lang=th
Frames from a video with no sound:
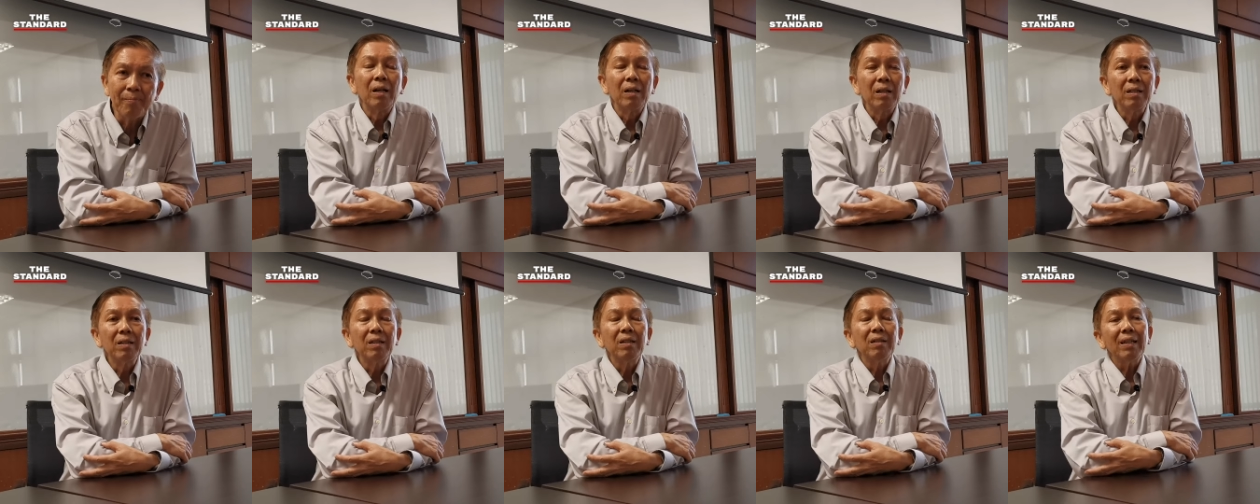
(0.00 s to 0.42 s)

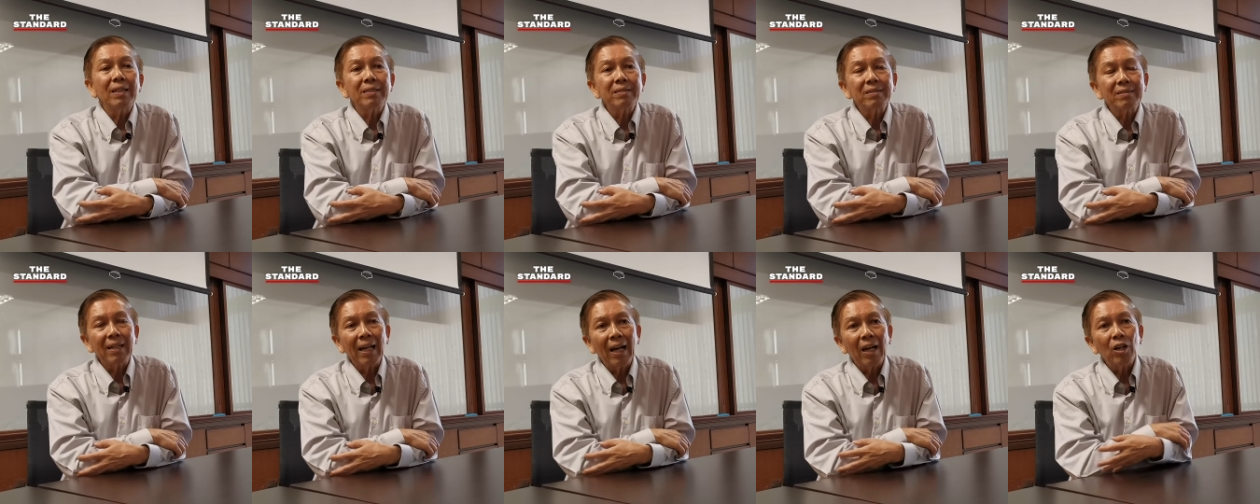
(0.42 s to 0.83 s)
หรือลัก
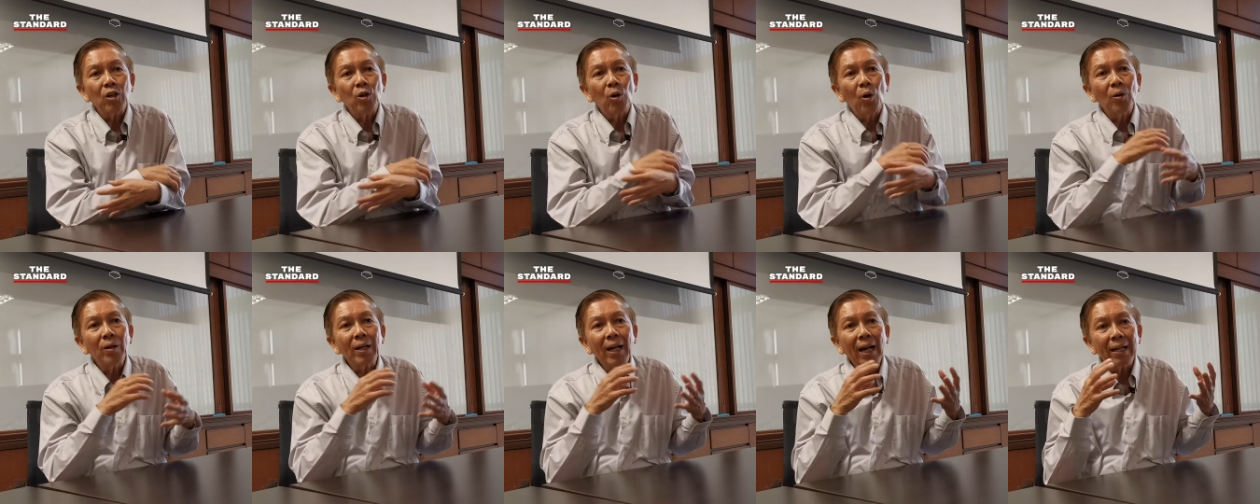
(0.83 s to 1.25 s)
ษณะ
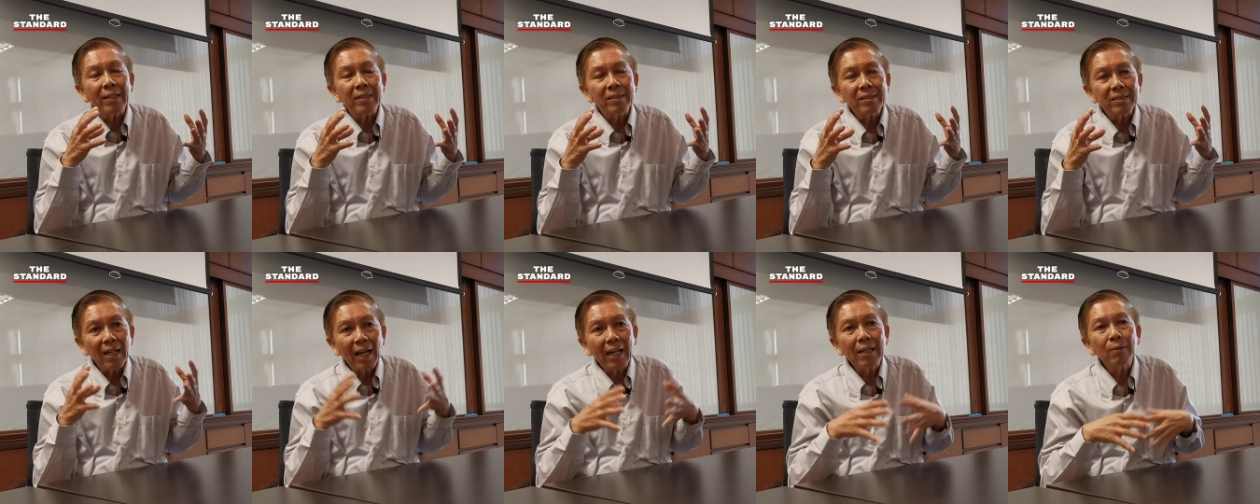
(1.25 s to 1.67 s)
ของการ
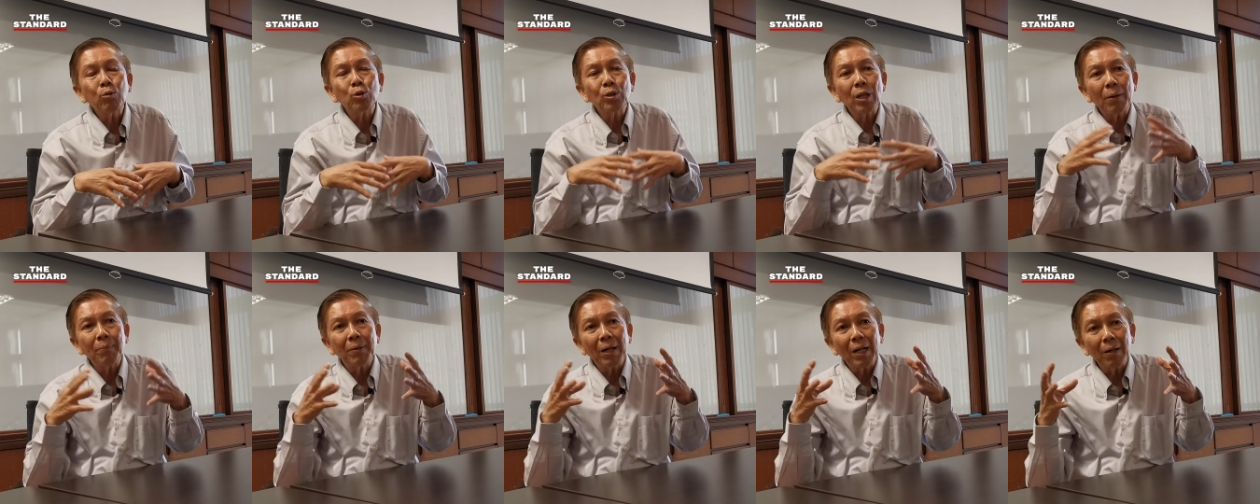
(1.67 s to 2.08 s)
ใช้ผู้
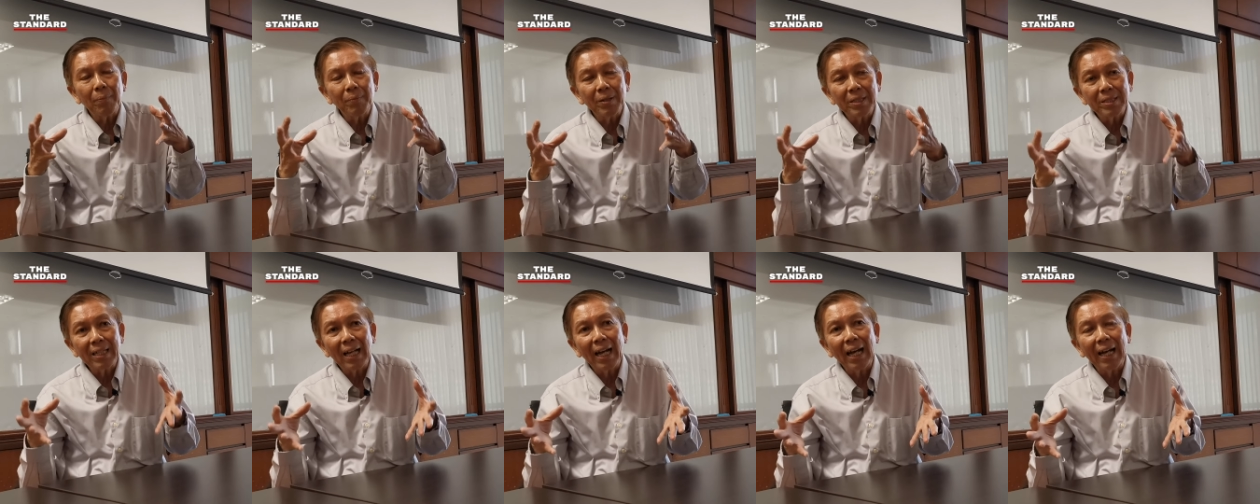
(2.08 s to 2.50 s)
ใต้บังคับ
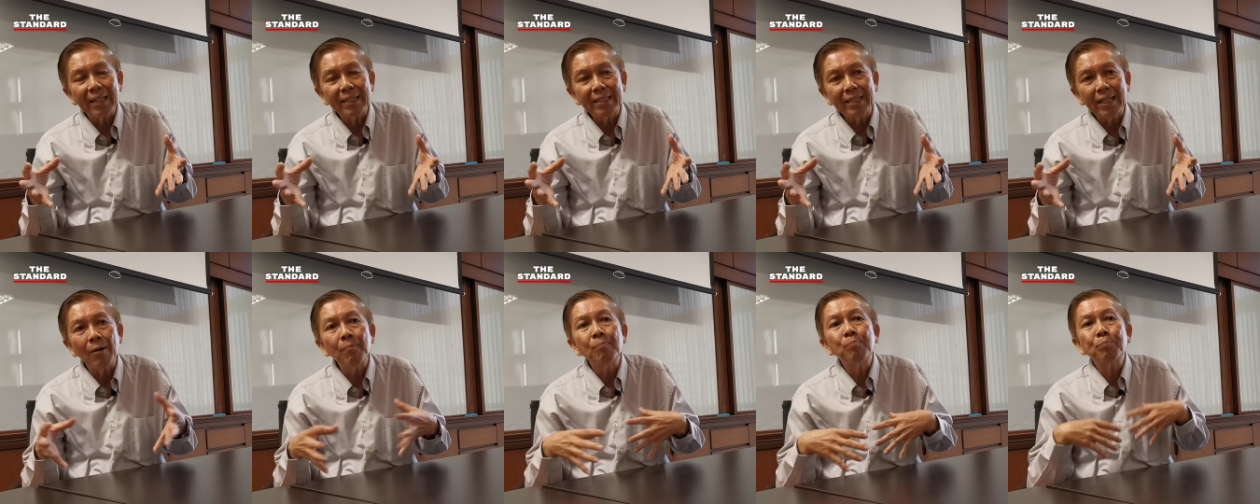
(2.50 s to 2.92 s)
บัญชา
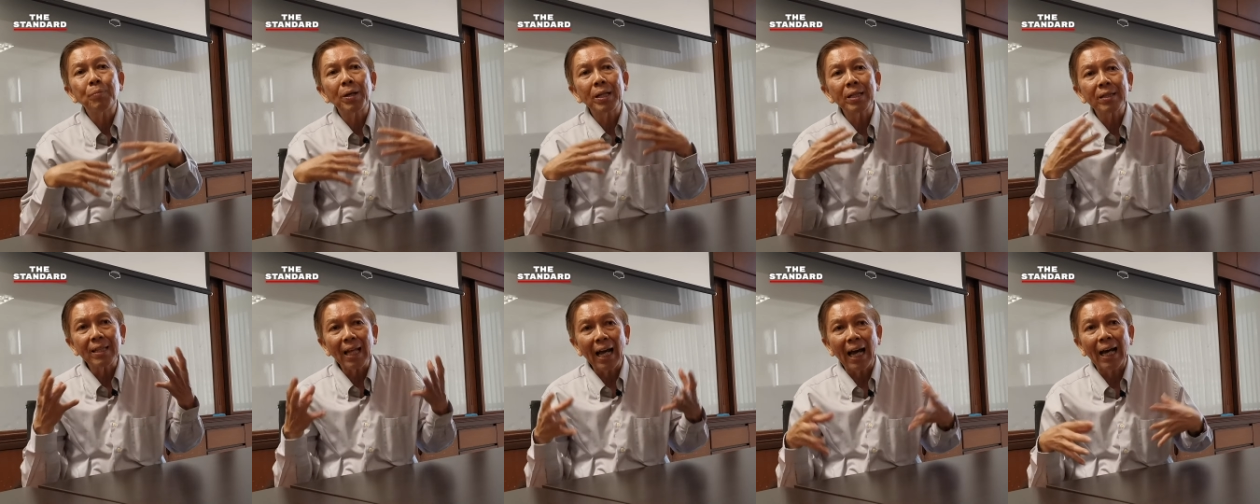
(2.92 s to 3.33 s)
เนี่ย
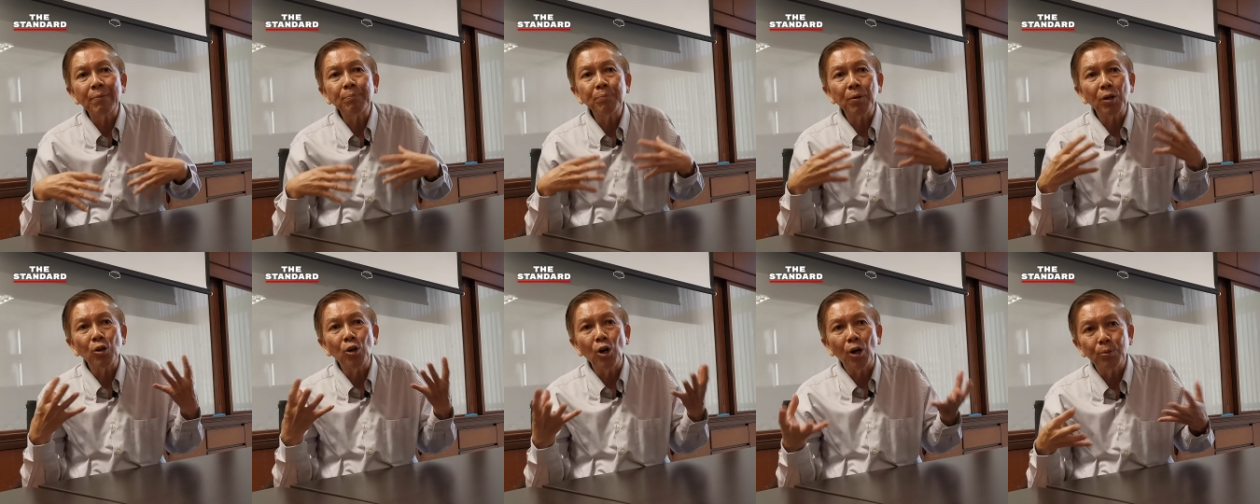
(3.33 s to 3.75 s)
เป็นฐาน
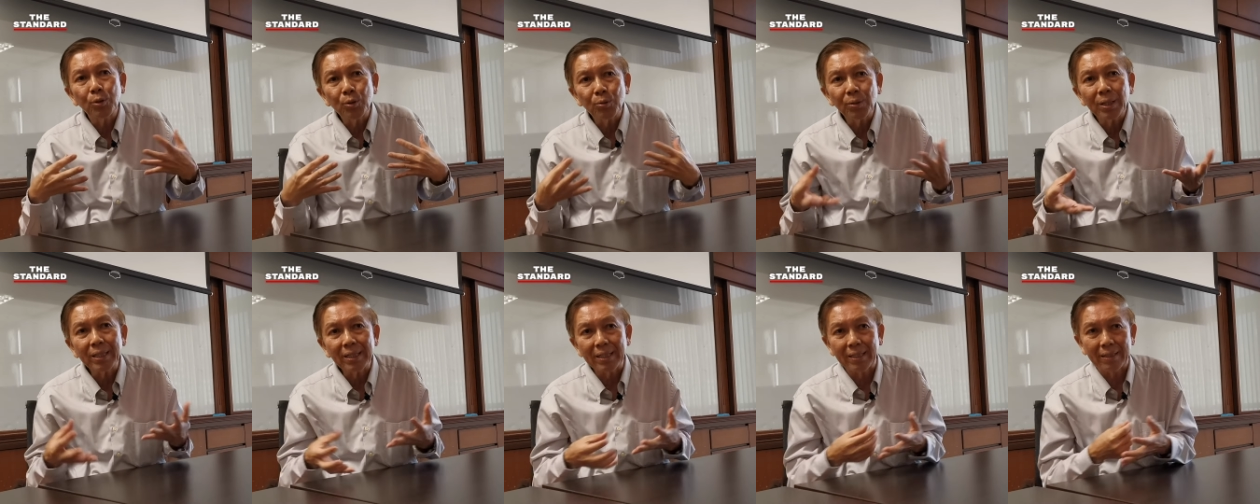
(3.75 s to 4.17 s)
ประกอบ
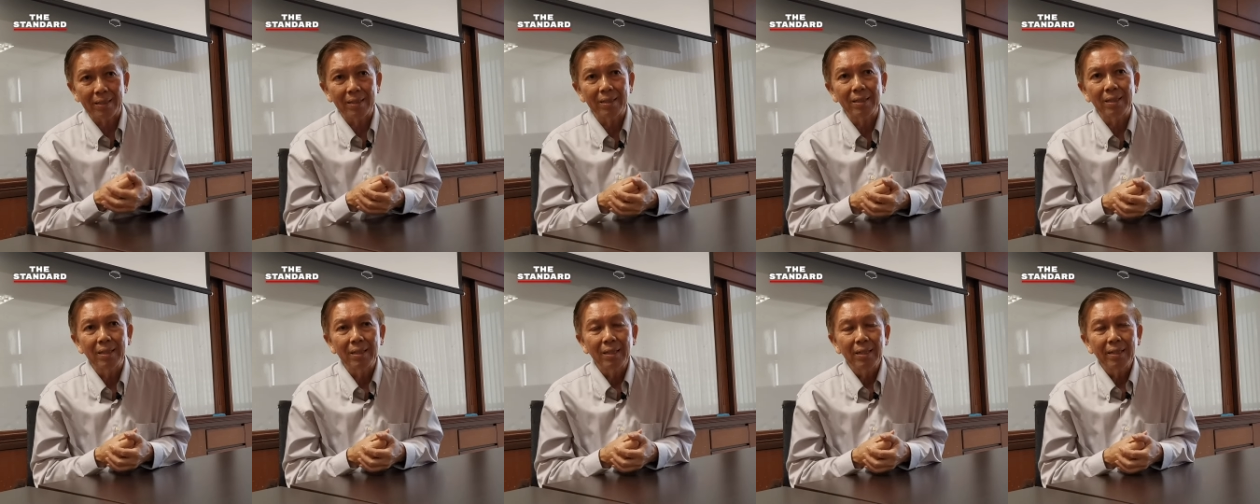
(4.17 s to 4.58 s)
ธุรกิจ
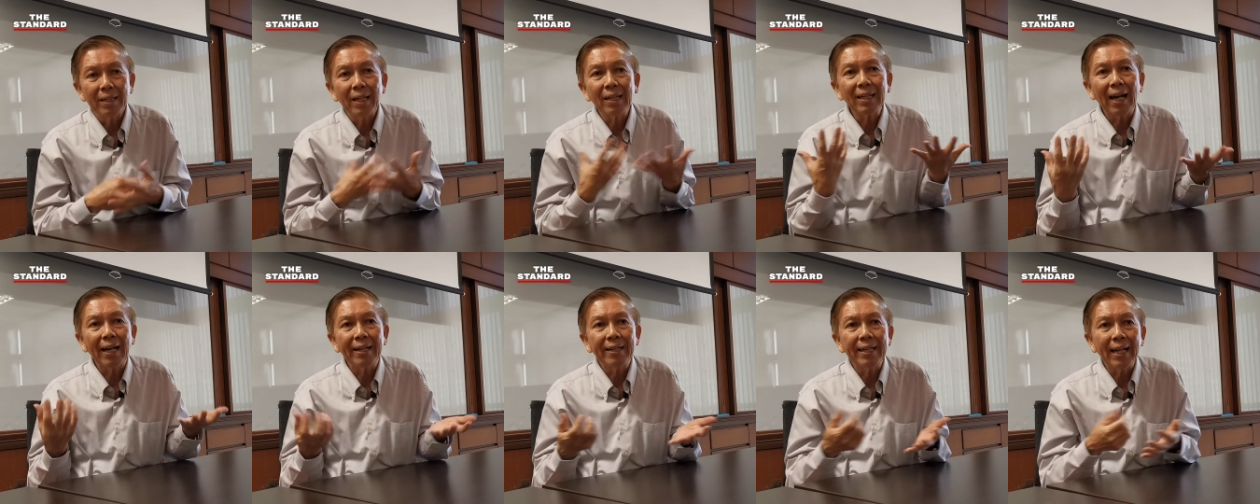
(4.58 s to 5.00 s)
ใน
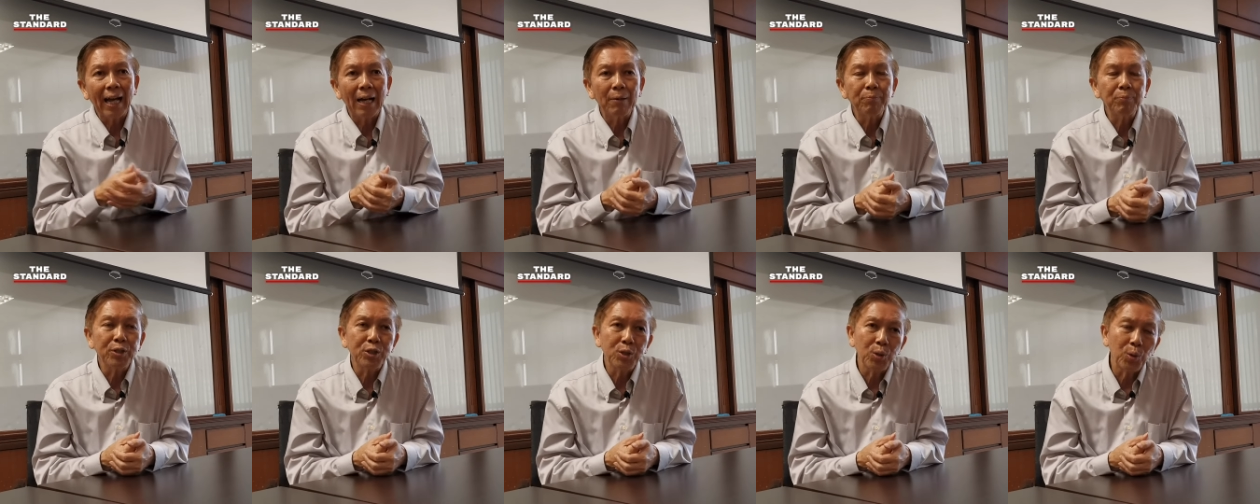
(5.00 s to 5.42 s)
การ
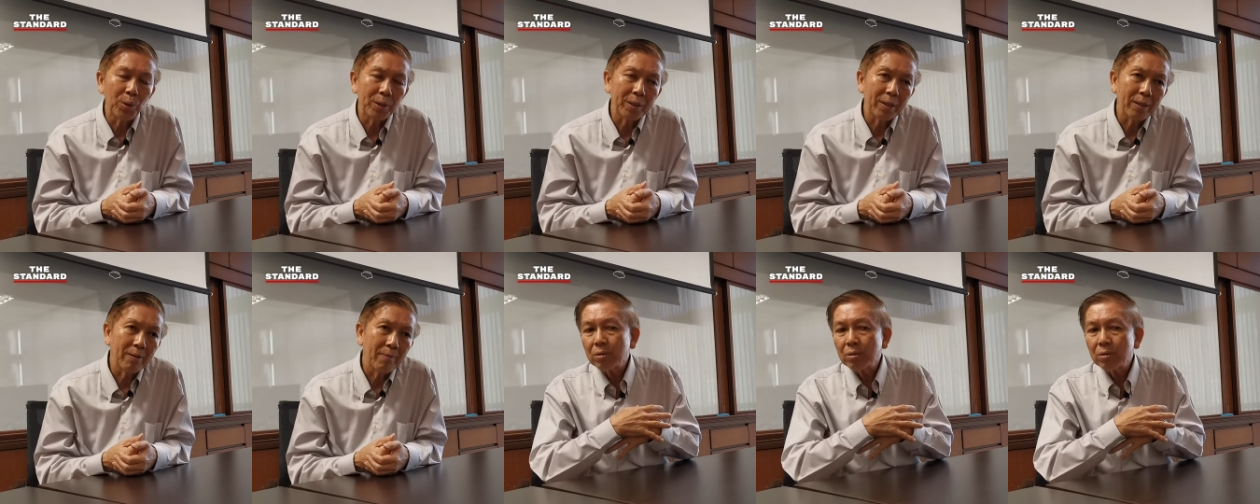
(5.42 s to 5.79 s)
หาประโยชน์